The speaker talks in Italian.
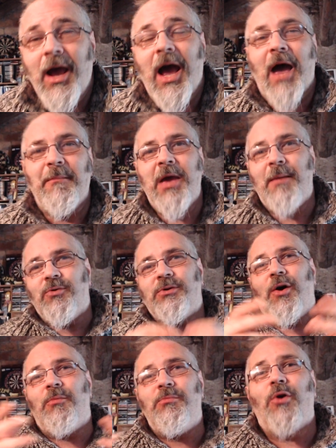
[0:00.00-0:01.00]
Abbiamo,
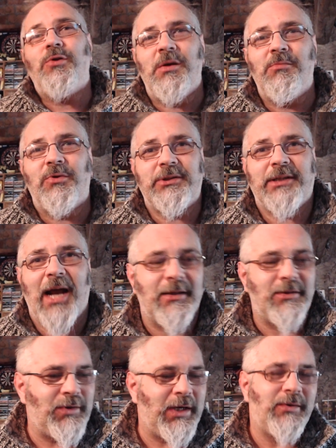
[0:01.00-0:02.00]
ho, ho
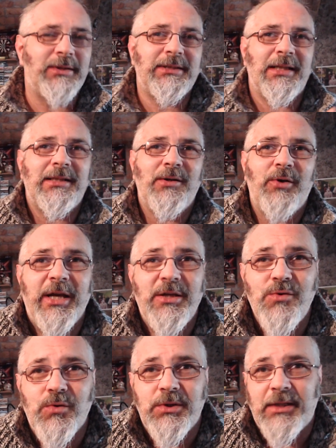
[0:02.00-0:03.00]
dimostrato che questa teoria è
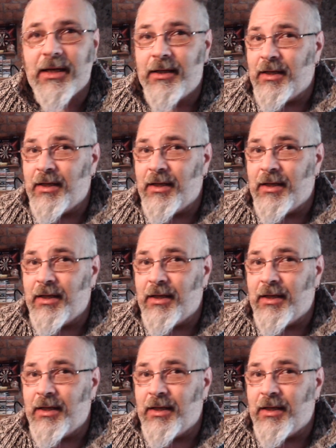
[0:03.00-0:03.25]
giusta,